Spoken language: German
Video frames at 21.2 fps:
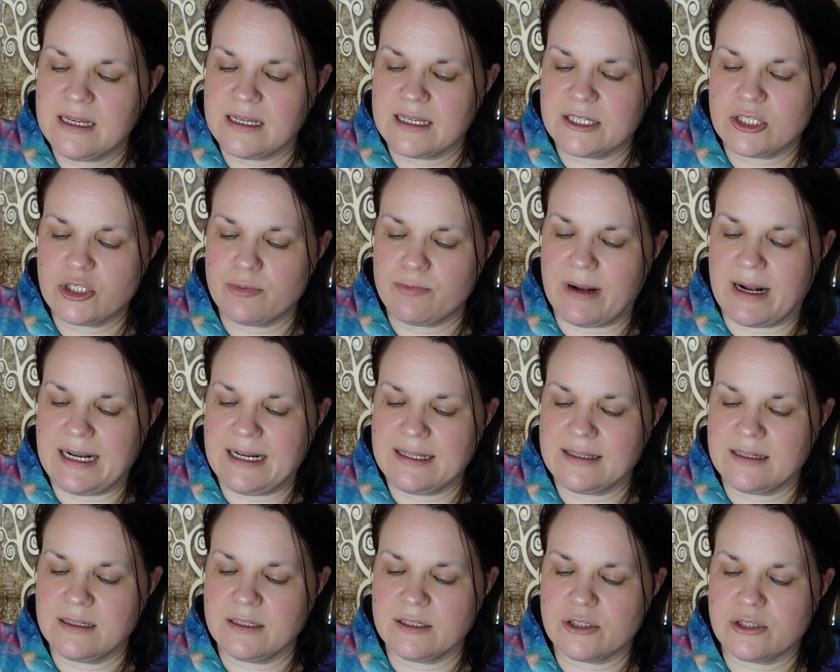
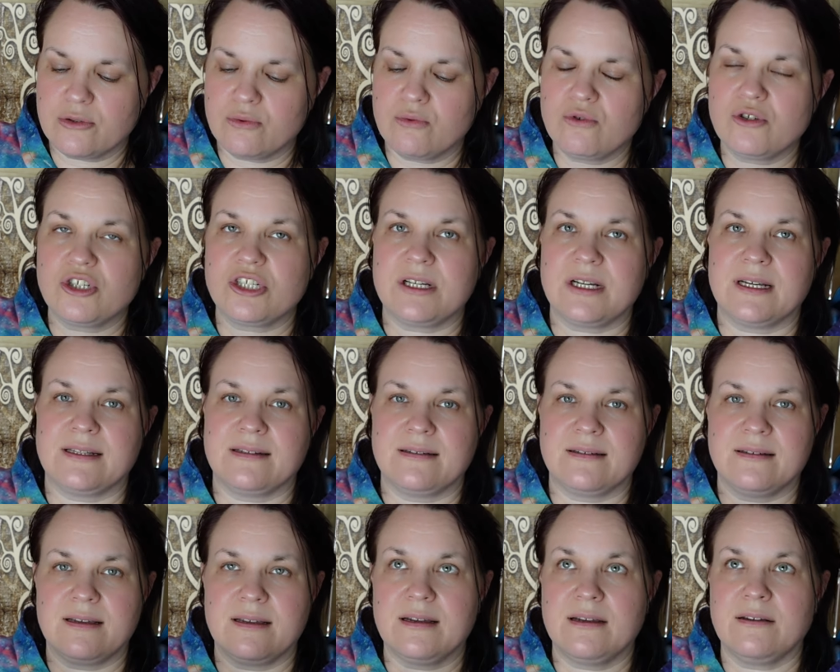gespaltene
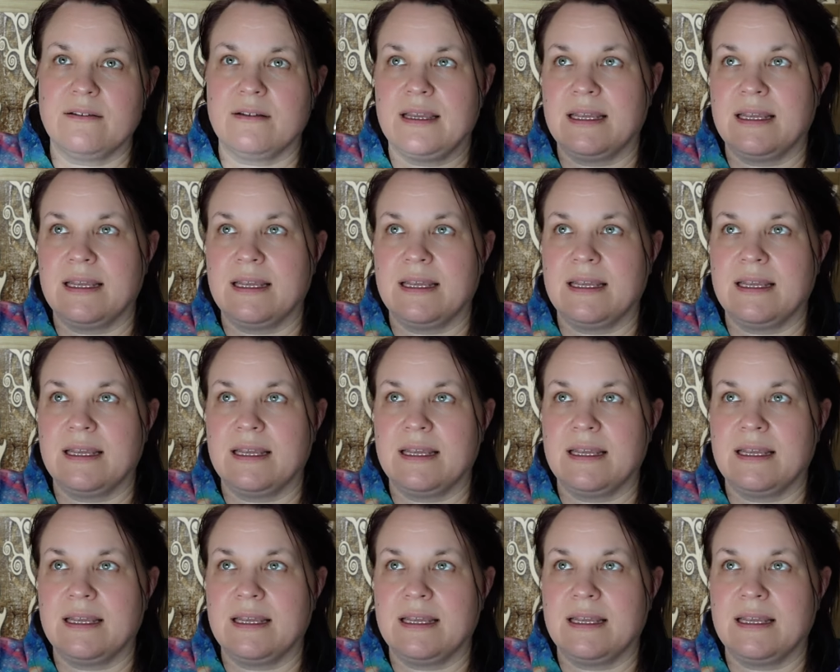Zustand. Ja?